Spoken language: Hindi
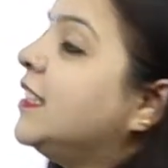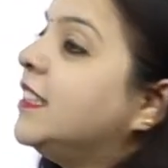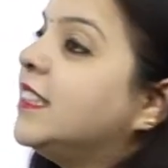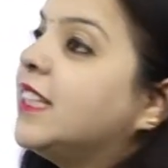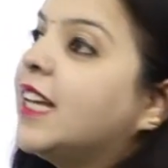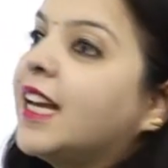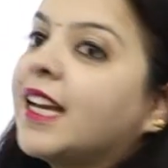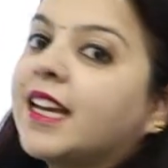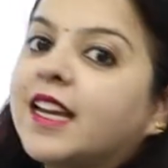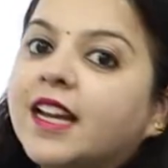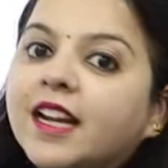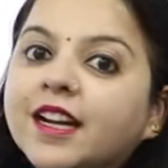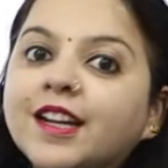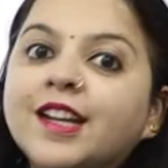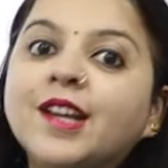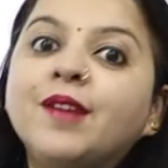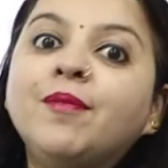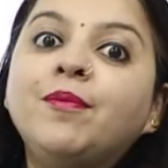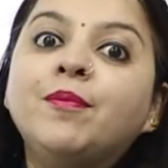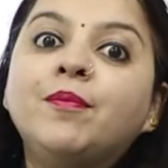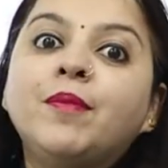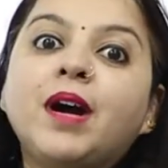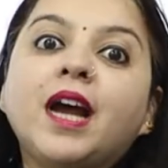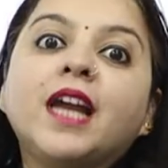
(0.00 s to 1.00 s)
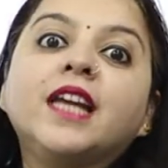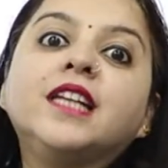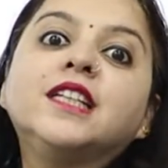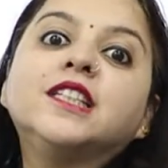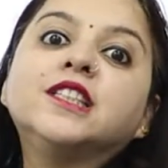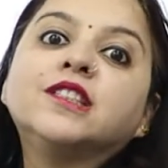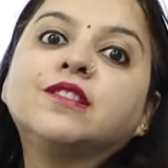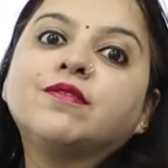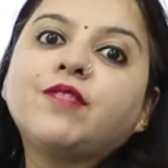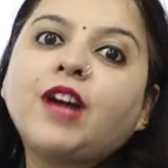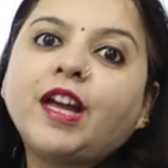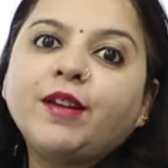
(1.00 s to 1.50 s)
इज नेगेटिव
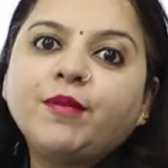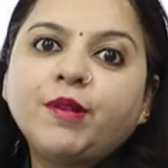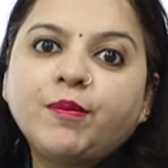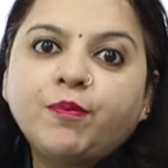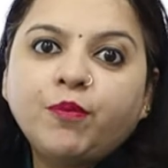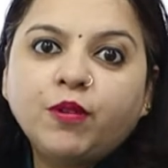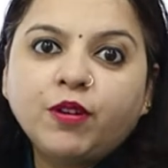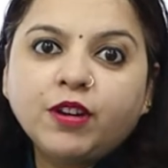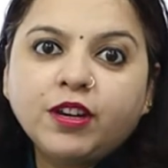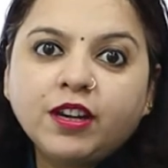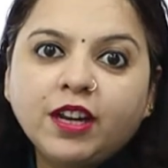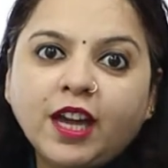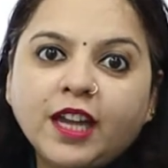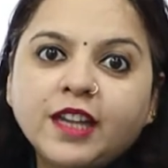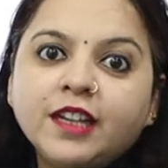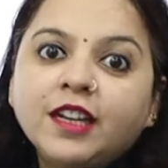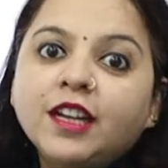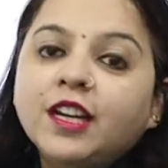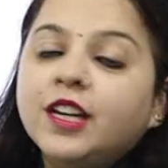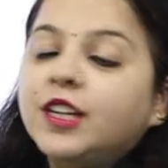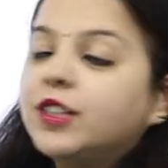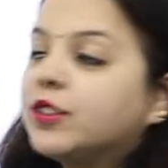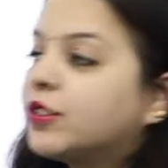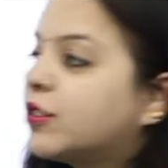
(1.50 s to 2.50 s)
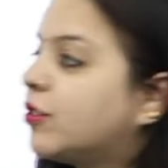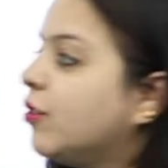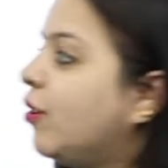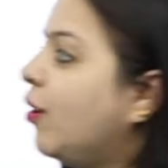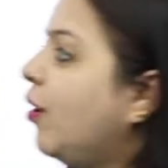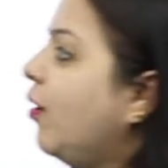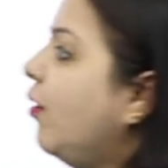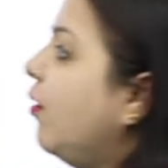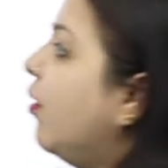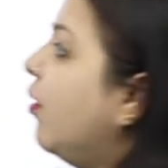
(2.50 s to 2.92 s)
माइनस फाइव upon नाइन सो